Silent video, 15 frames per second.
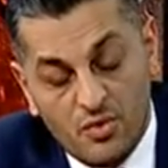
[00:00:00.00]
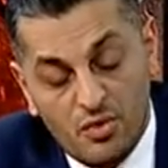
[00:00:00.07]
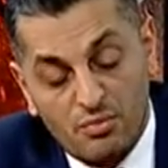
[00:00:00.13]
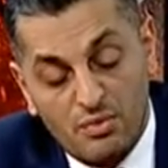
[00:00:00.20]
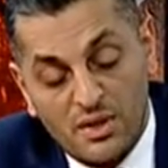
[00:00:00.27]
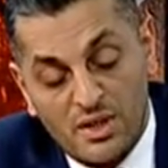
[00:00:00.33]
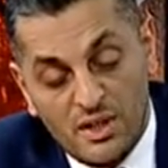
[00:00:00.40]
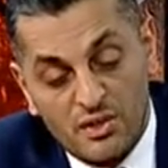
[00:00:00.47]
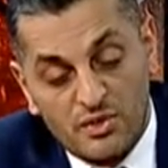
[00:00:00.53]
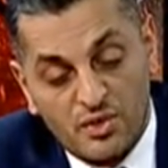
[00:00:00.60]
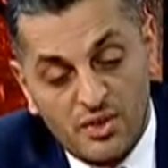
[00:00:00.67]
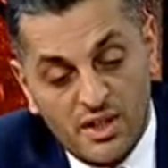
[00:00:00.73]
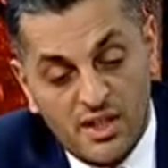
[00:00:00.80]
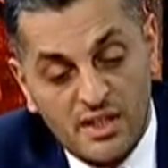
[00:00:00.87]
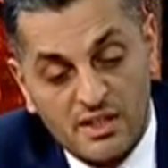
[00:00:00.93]
Kumla'dan
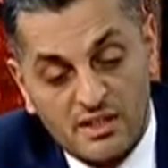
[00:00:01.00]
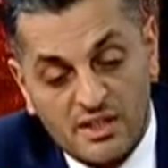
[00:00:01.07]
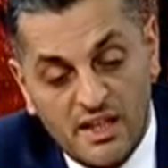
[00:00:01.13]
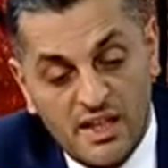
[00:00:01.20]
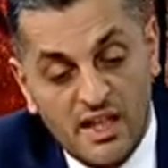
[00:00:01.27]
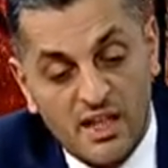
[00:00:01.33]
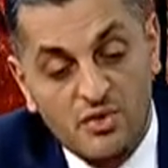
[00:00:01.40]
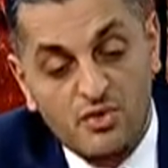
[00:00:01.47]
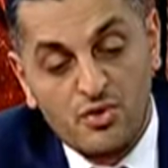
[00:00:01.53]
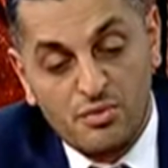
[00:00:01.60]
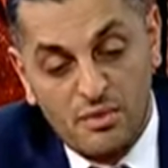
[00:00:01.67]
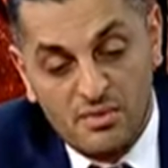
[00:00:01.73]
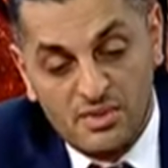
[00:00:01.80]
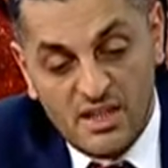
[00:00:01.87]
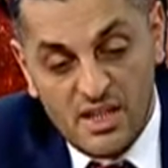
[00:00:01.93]
sonra İhsaniye
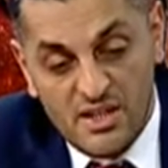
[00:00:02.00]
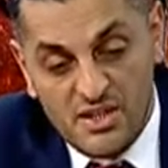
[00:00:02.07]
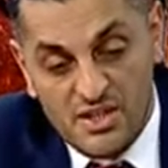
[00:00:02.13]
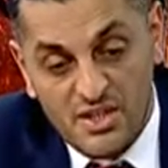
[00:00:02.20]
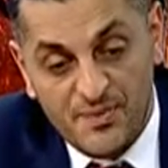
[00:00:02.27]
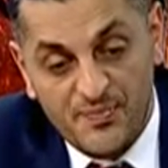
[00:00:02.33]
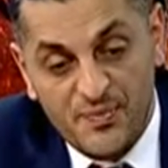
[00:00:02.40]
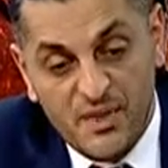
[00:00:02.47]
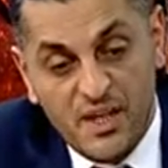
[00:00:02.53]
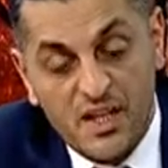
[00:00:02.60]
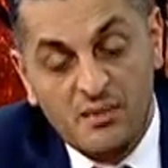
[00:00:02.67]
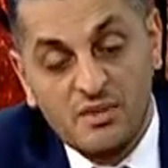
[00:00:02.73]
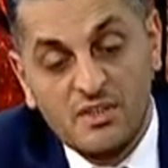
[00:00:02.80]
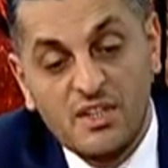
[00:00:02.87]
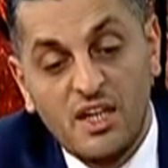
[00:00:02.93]
şubemizi açtık.
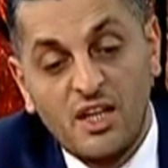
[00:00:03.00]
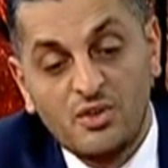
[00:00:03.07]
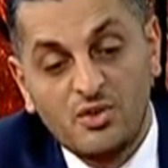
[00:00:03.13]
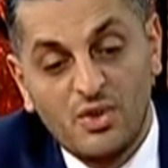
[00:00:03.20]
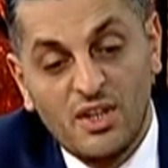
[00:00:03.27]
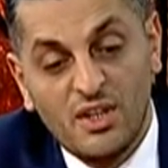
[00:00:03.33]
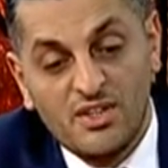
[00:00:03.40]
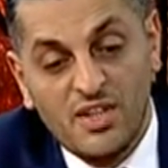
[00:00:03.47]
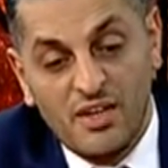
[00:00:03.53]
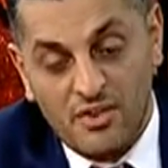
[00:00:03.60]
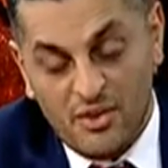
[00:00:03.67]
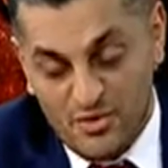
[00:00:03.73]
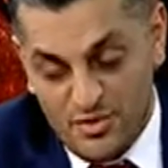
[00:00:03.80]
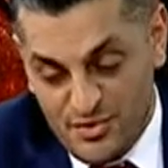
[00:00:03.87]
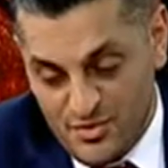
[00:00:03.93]
Sağa sola şey
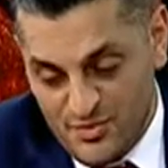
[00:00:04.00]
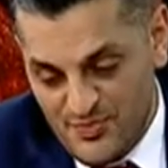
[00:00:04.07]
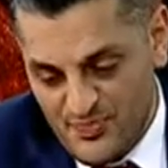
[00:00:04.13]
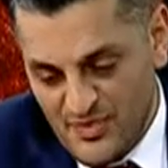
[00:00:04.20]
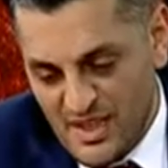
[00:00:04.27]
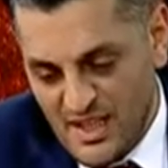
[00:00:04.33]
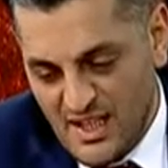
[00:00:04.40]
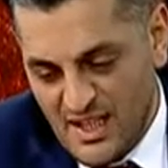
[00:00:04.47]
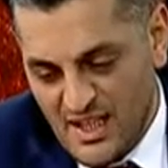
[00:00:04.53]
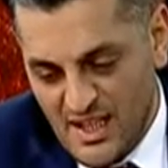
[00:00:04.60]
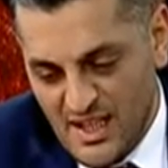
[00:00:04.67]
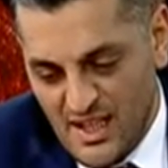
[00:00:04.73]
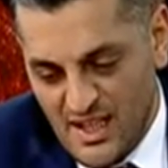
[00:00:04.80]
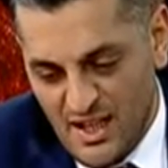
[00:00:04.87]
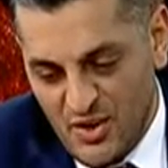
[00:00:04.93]
veriyoruz.
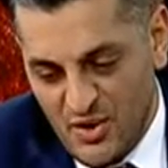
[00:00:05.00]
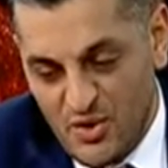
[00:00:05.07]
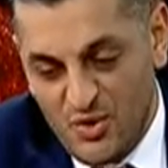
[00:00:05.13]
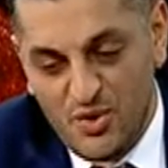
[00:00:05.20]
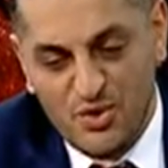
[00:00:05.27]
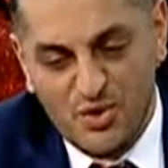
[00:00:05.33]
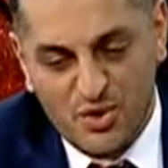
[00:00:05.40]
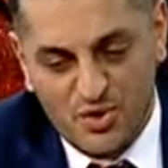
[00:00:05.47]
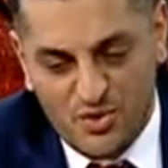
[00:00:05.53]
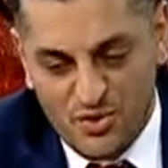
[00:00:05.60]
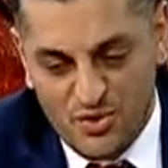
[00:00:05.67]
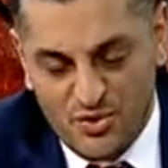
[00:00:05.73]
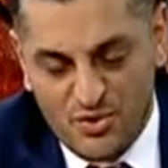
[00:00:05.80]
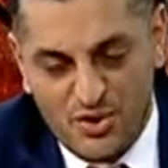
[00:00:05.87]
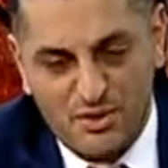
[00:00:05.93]
E, ürün
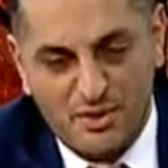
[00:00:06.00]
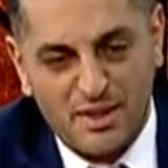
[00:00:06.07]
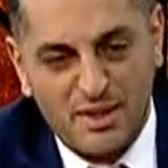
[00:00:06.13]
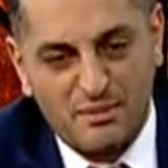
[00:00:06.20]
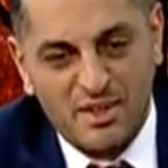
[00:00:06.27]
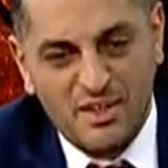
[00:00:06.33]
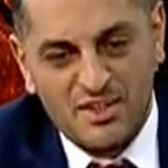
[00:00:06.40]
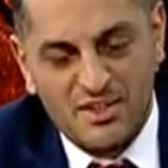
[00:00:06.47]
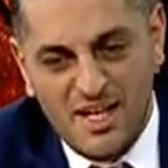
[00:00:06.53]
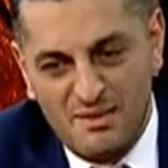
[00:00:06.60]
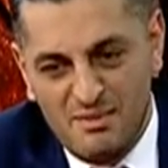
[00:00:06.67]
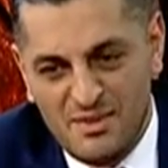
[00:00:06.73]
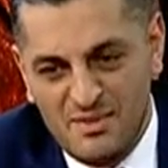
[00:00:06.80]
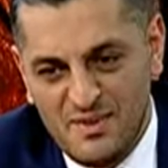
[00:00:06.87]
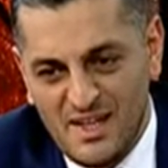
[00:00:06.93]
götürüyoruz. O zaman da bir
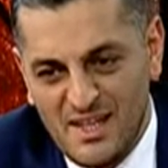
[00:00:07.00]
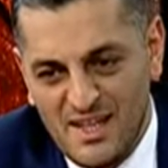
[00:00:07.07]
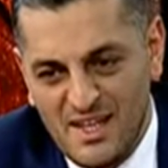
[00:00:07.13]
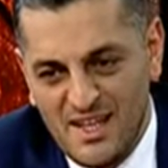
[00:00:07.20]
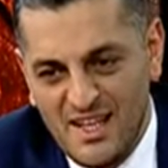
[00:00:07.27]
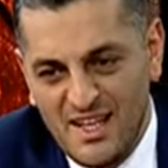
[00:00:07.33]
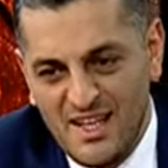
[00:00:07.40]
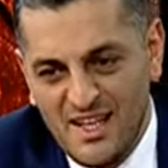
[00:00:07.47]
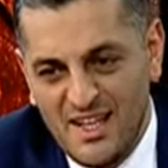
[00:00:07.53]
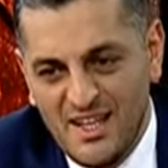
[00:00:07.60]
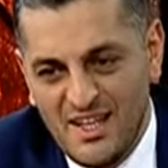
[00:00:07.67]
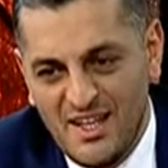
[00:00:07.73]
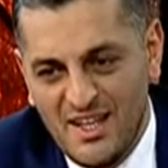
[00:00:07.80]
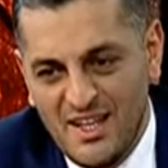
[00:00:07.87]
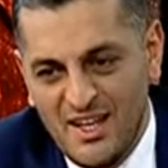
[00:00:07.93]
şeyimiz var.
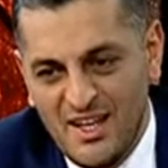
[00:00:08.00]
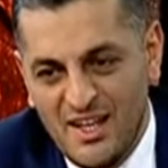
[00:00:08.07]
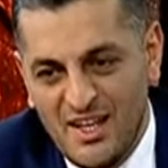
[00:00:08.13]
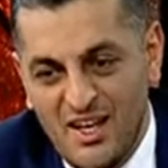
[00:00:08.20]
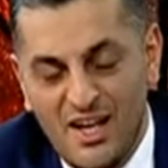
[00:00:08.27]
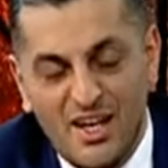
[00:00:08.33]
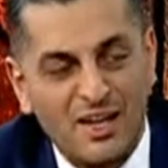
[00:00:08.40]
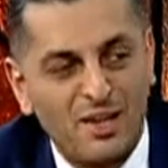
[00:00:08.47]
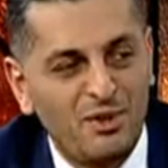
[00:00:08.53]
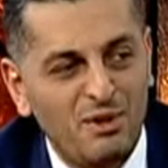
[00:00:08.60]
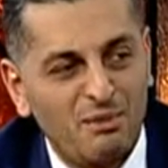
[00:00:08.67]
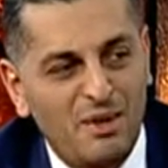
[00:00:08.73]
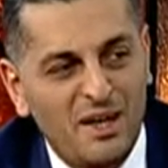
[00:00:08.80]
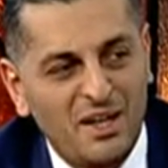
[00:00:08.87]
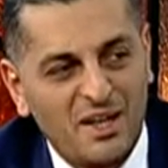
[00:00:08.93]
E,
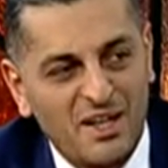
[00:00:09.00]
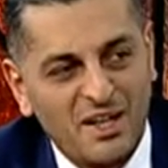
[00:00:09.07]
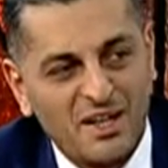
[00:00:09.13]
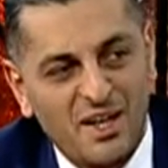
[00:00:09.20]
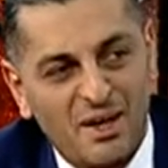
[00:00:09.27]
Anadolu marka